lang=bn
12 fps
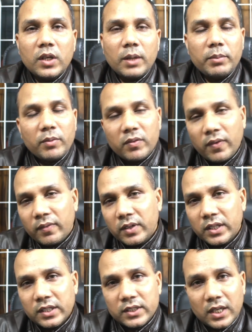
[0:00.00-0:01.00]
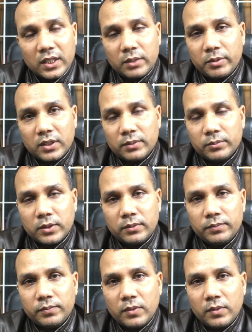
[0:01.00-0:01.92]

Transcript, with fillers: করলে আমি আমার ফ্যামিলিকে চালাতে পারতাম না